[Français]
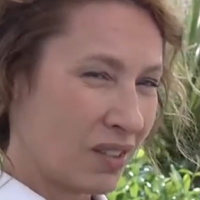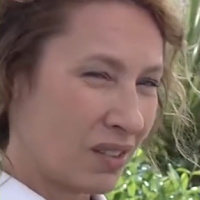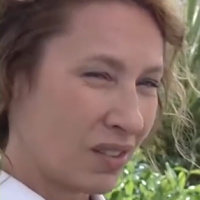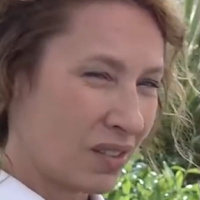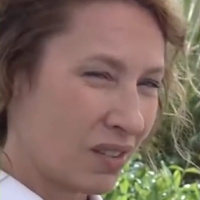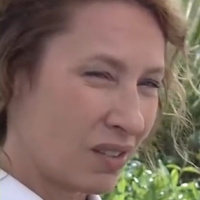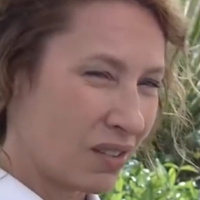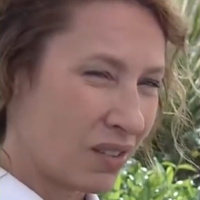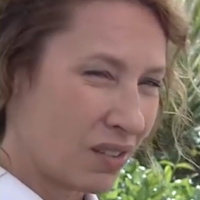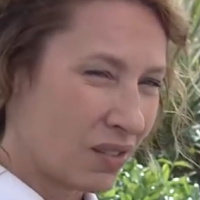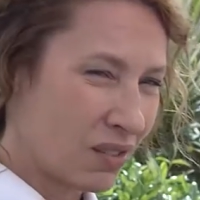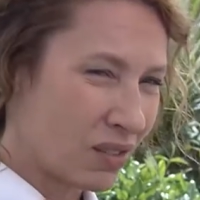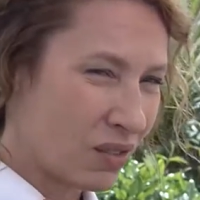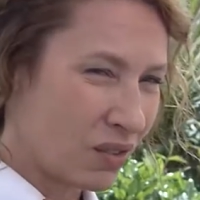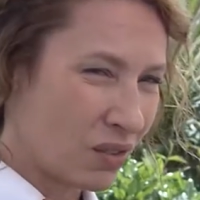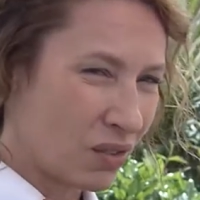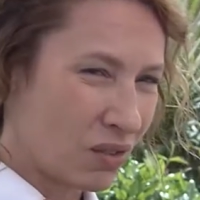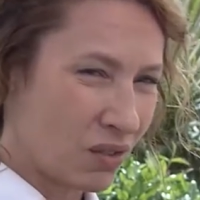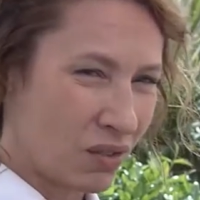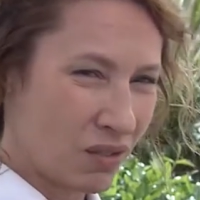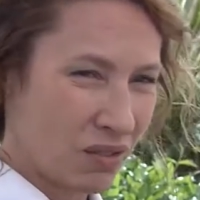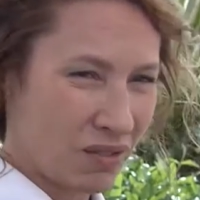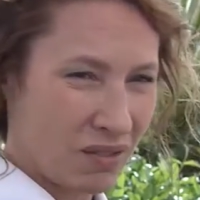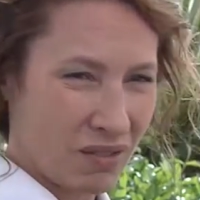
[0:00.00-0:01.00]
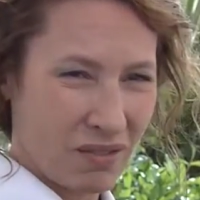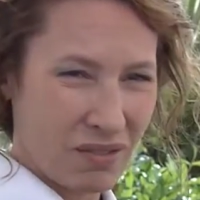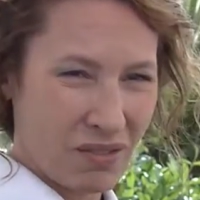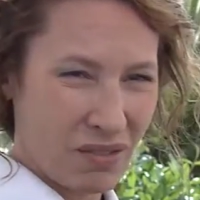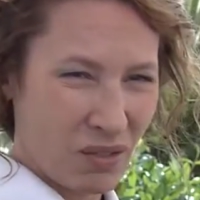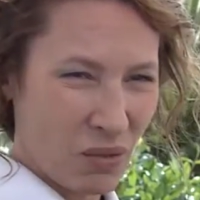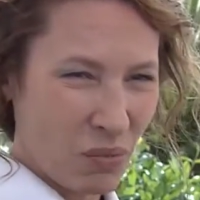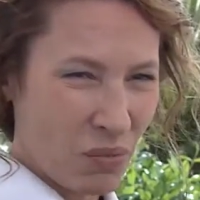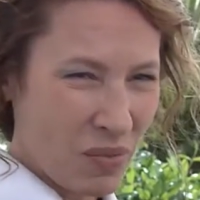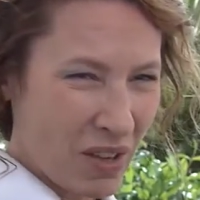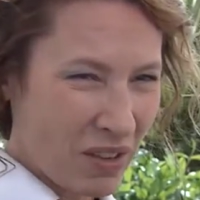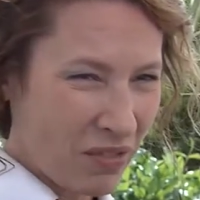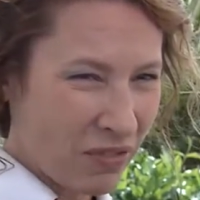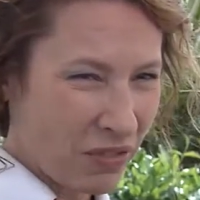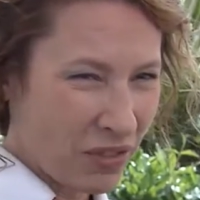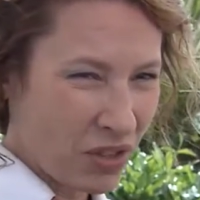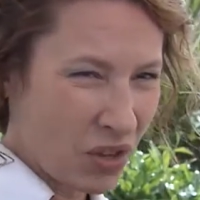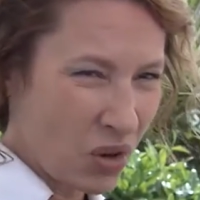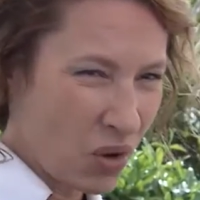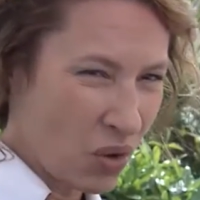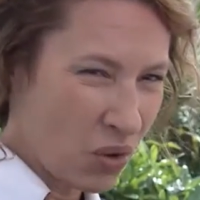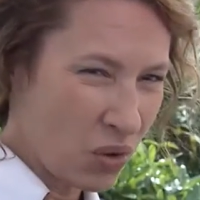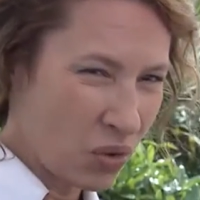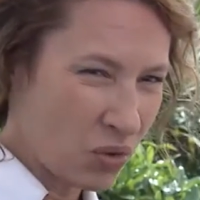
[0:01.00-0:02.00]
de,
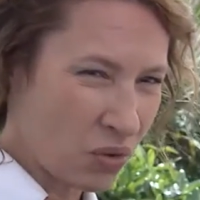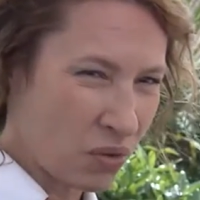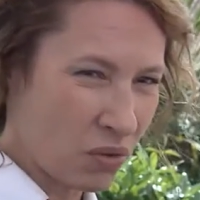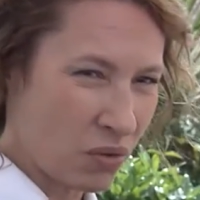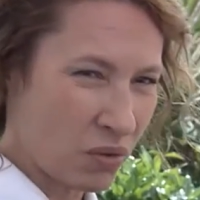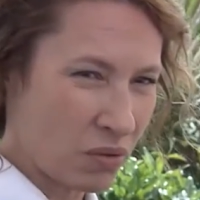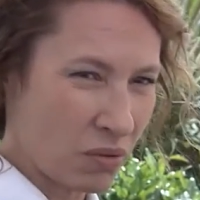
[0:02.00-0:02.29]
méfiance.